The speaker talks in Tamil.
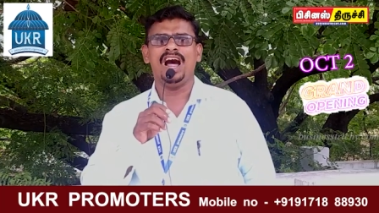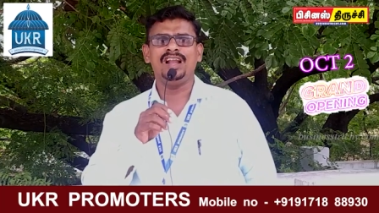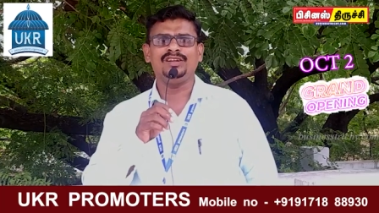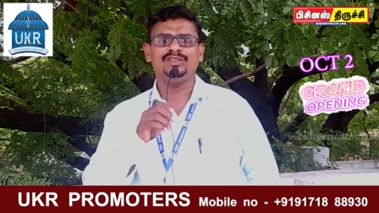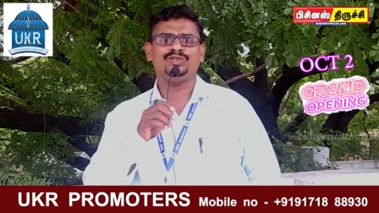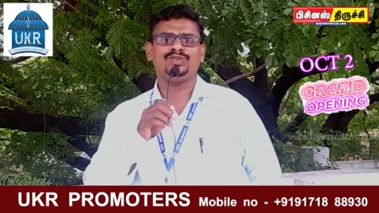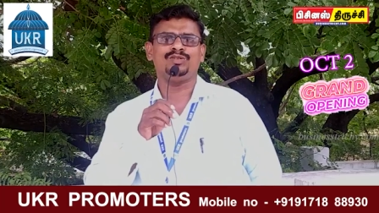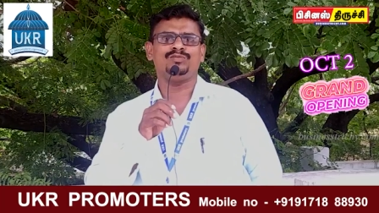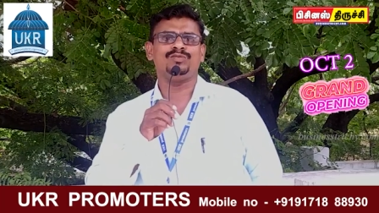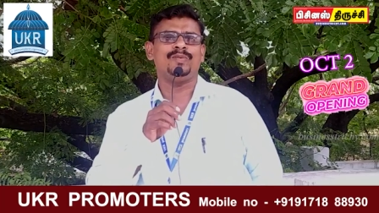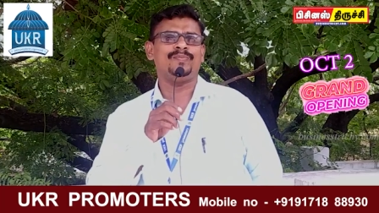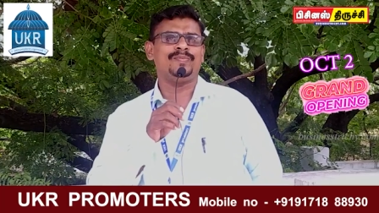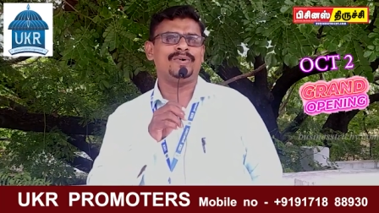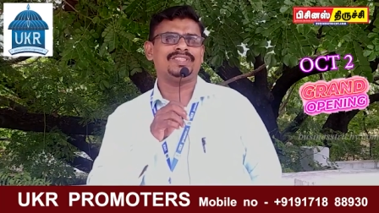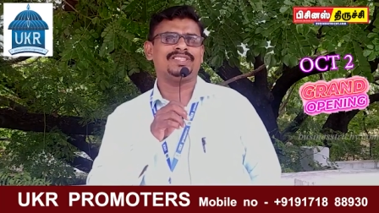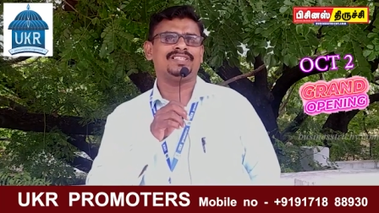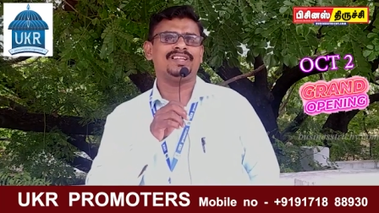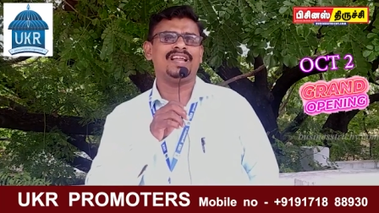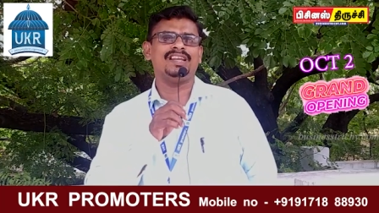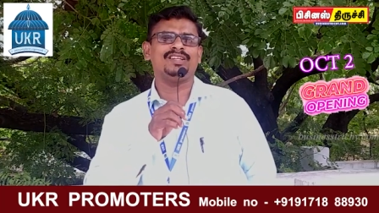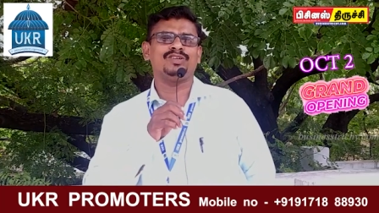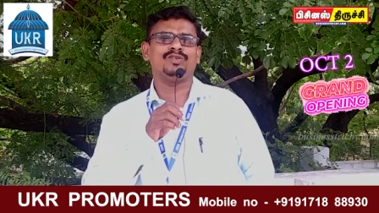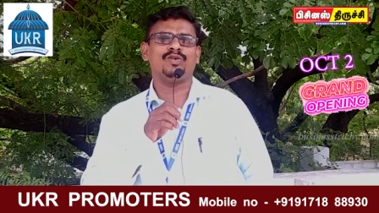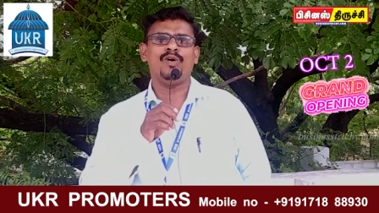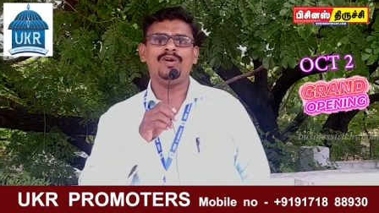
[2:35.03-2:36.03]
நானூத்தி முப்பத்தி
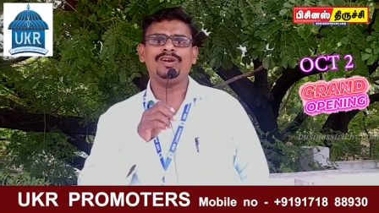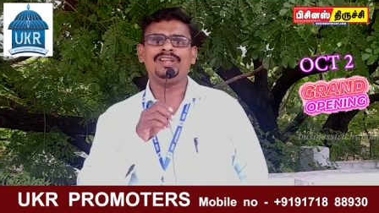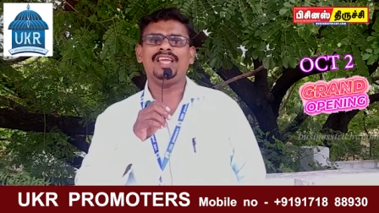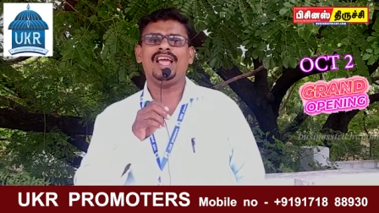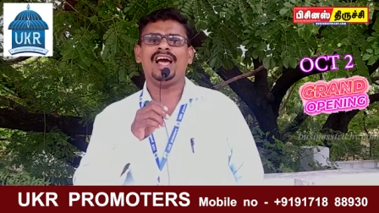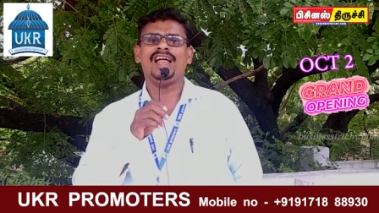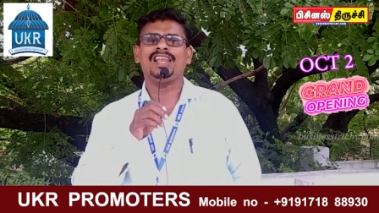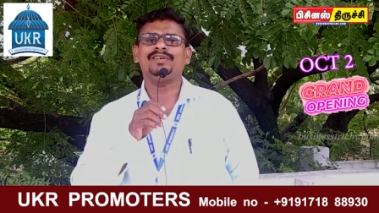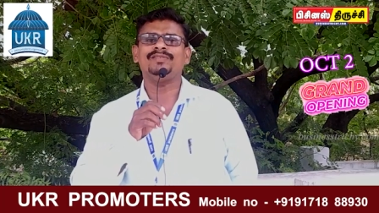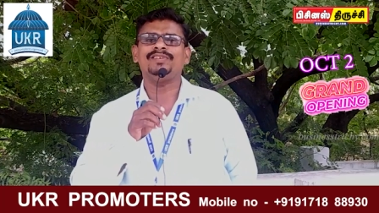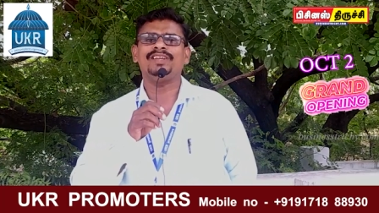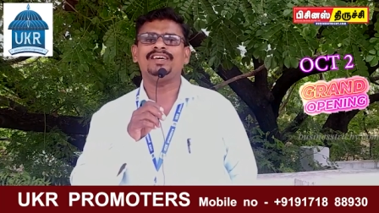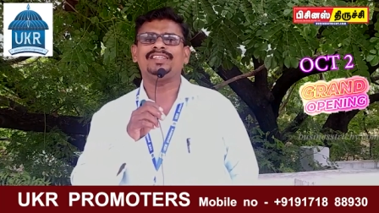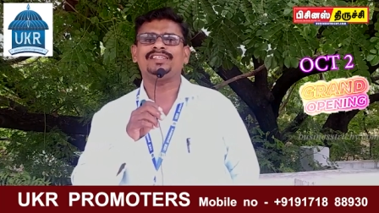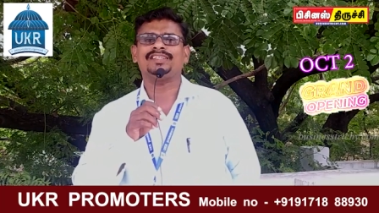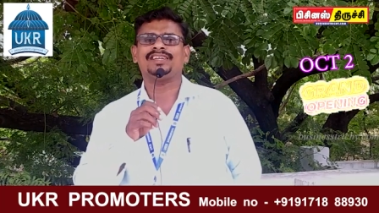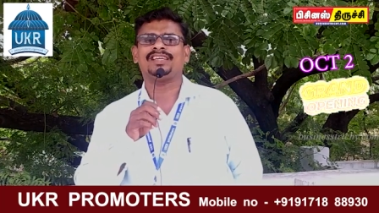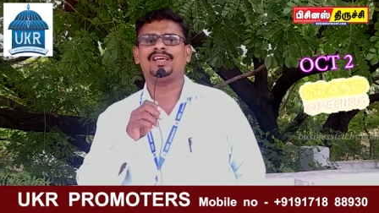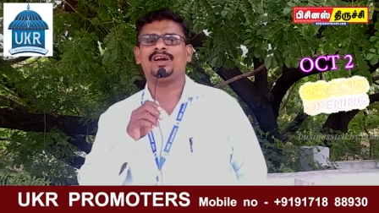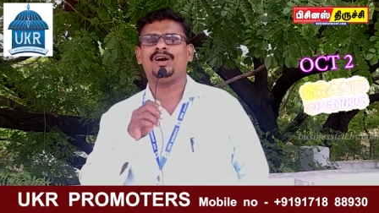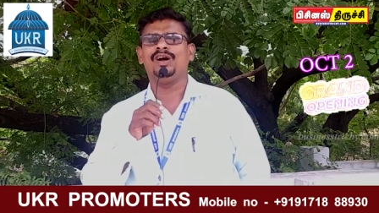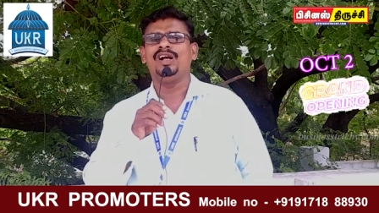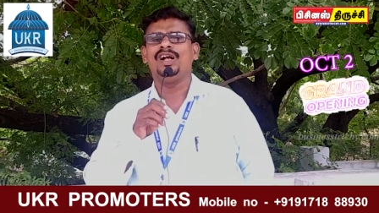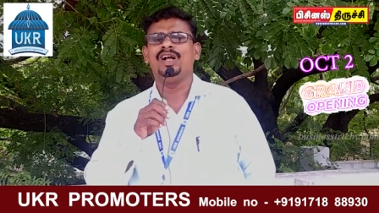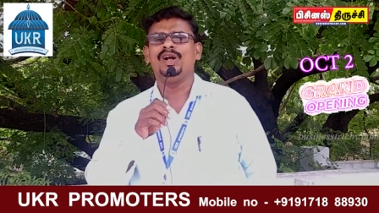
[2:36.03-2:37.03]
நாலு கோடி அளவுல
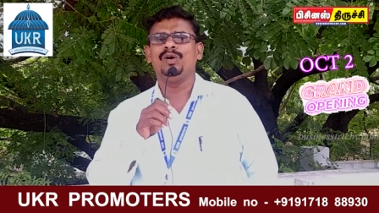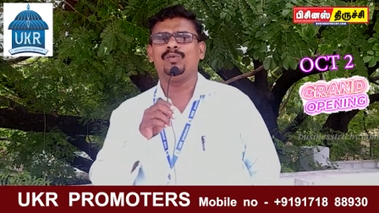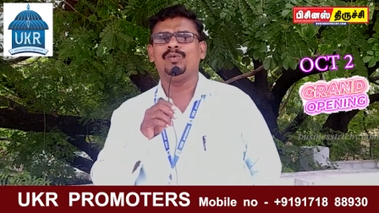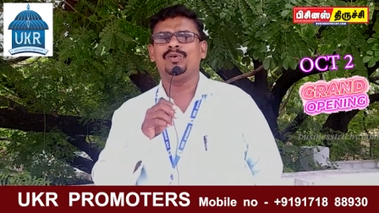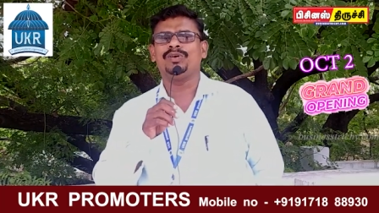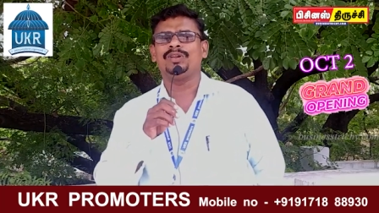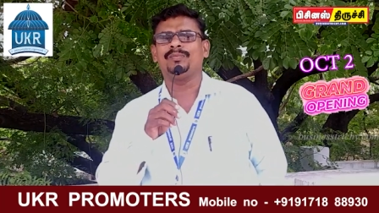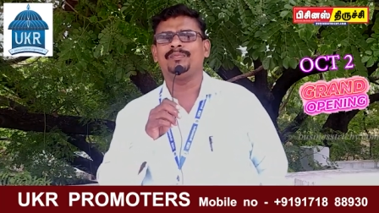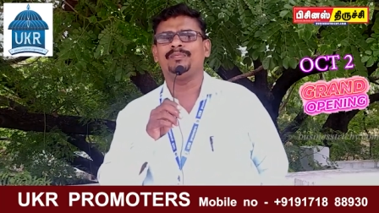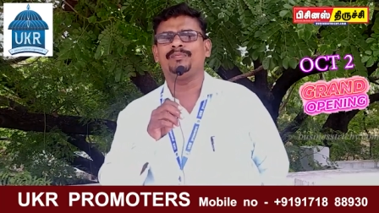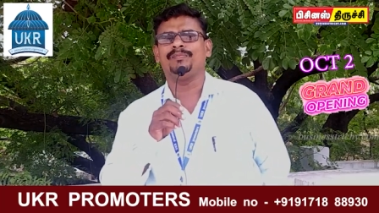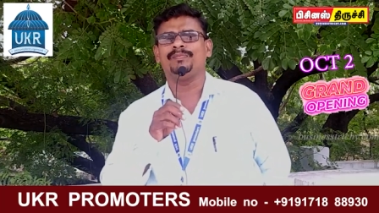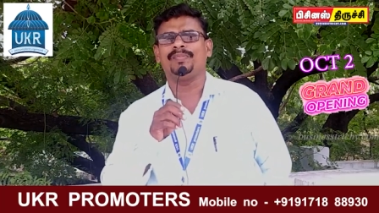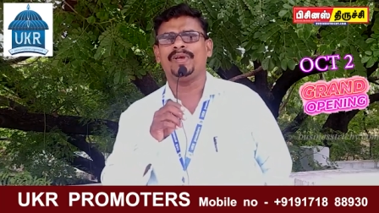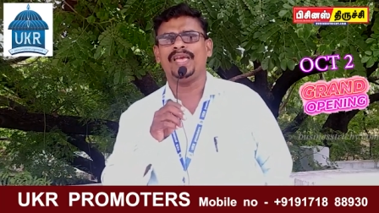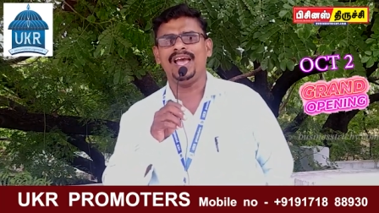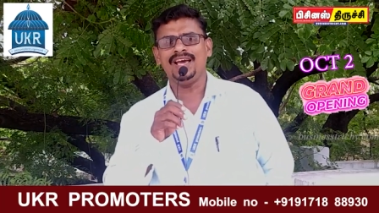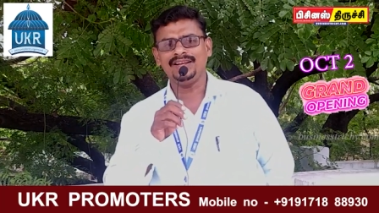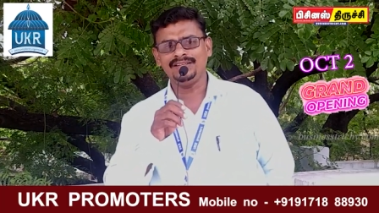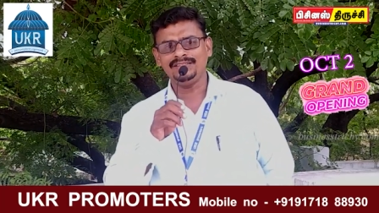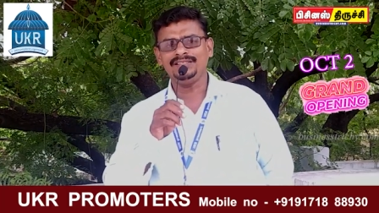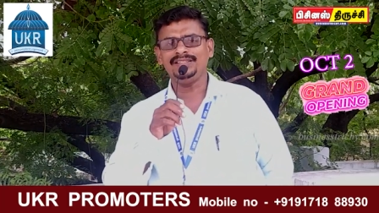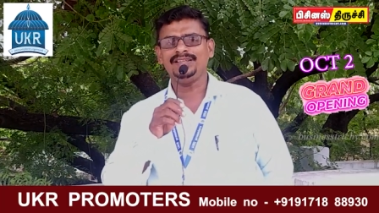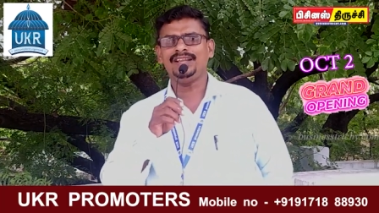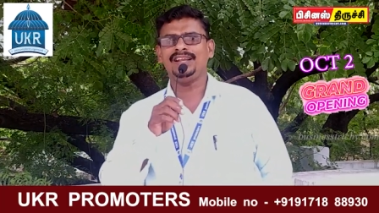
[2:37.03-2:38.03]
இருக்கிற ஒரு
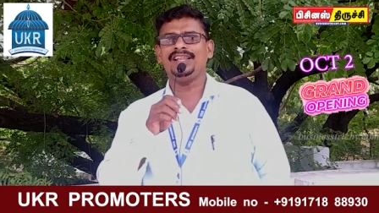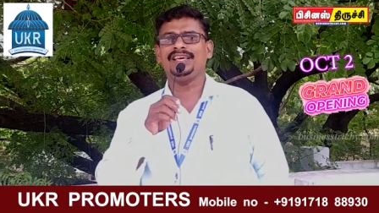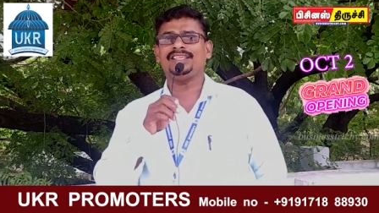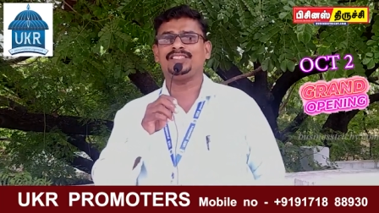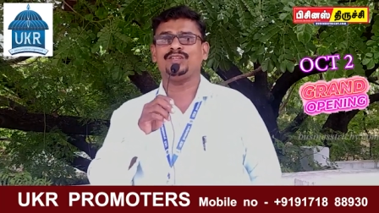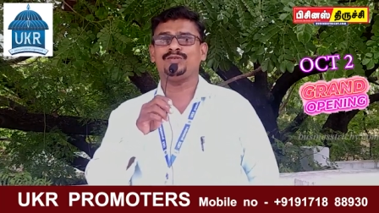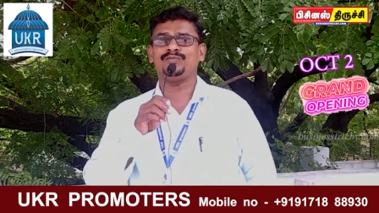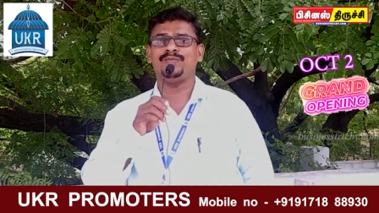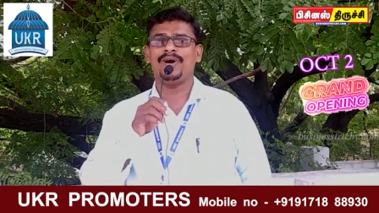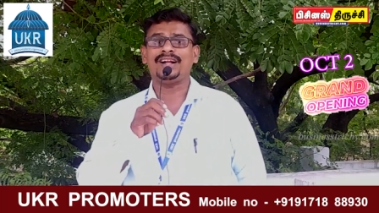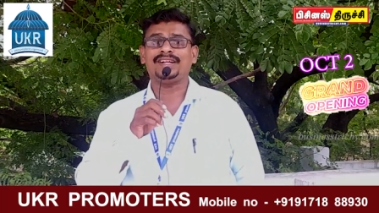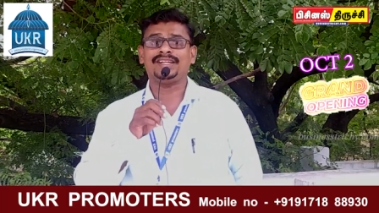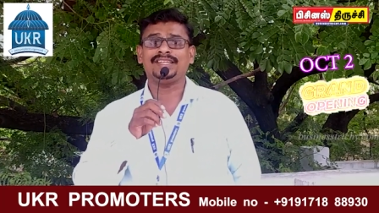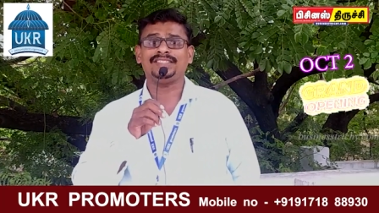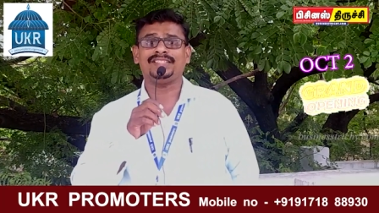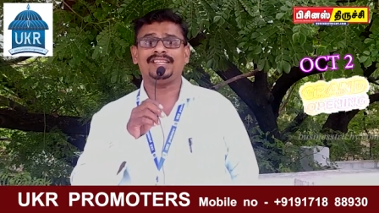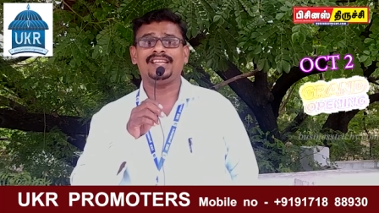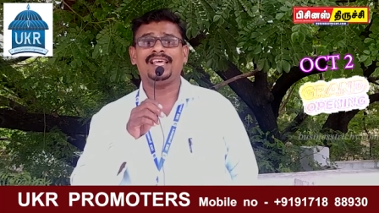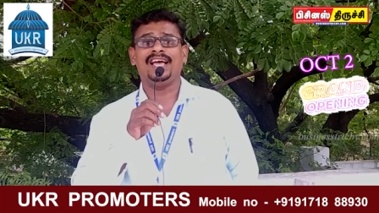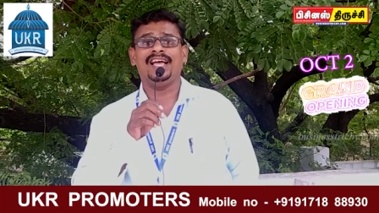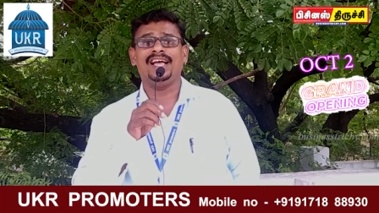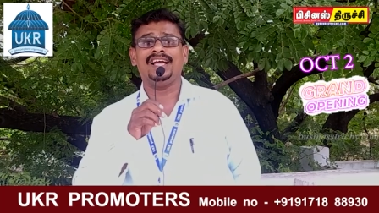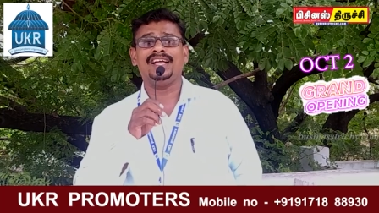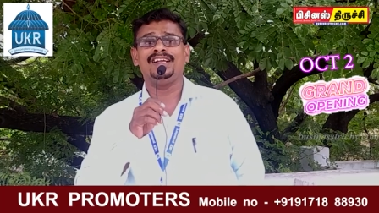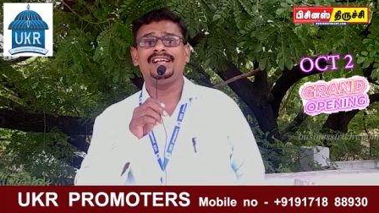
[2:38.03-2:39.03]
பேருந்து நிலையத்து மக்கத்துல